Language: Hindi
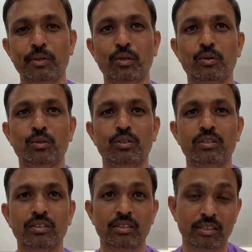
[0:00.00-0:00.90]
को
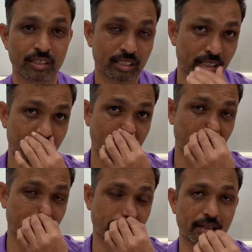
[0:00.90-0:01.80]
किसी ने
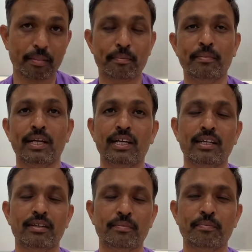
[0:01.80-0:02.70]
मेरे
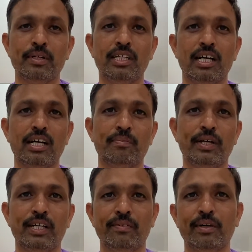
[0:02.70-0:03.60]
मैं जहाँ
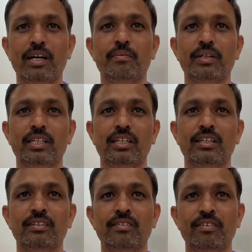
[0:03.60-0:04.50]
फैक्ट्री में काम करता था
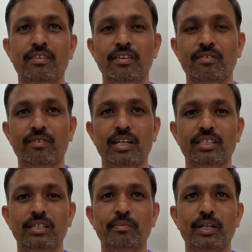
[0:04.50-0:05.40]
वहाँ
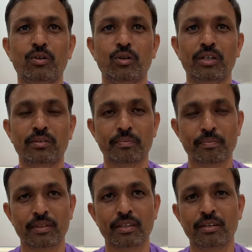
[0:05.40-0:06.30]
से मेरे को एक
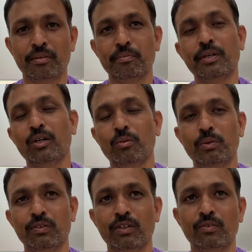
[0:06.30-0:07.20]
मेरे
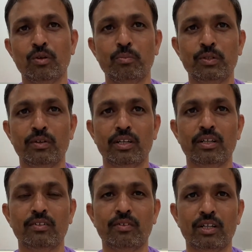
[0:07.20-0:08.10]
ऑफिस ऑफिस वर्क,
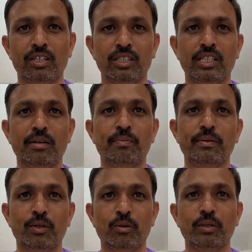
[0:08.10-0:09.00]
वर्कर स्टाफ ने
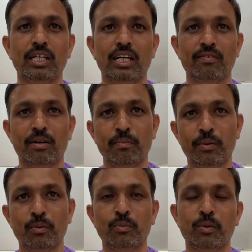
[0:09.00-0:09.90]
मेरे को बताया कि वहाँ ब्रह्म
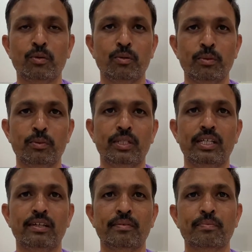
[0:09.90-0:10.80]
होम्योपैथिक
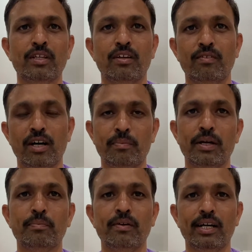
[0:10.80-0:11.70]
है वहाँ पे
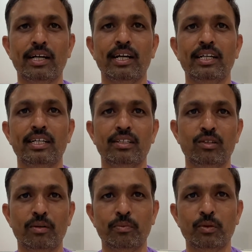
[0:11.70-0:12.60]
आप दवाई कराएंगे तो
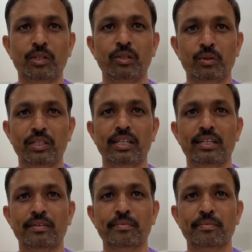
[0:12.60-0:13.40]
आपको ठीक हो जाएगा